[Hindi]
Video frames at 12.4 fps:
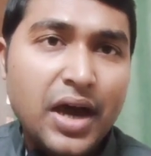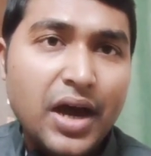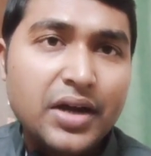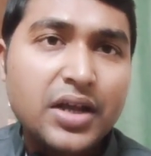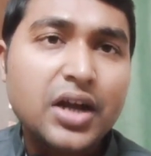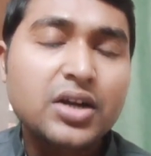
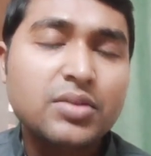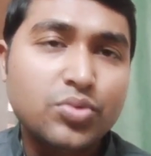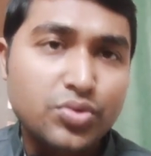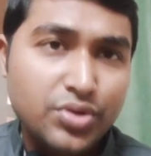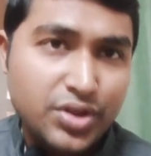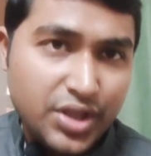आठ आठ
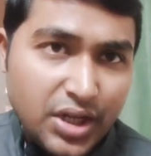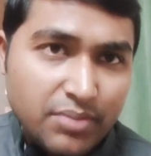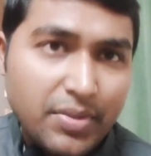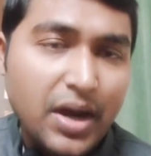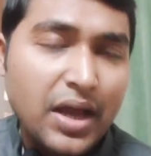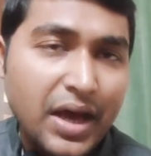बूंद
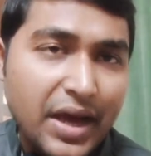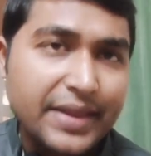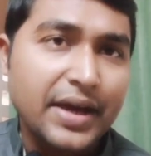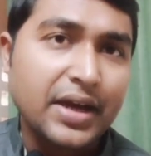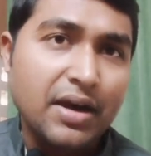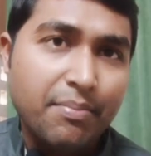तीन बार
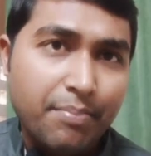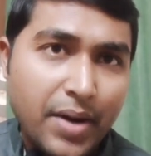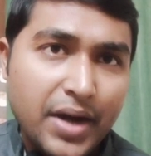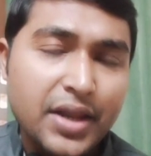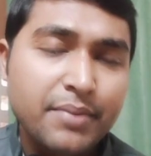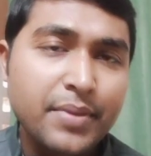आधा कप
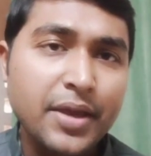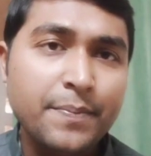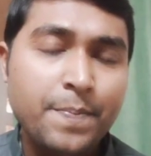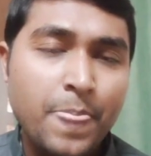पानी में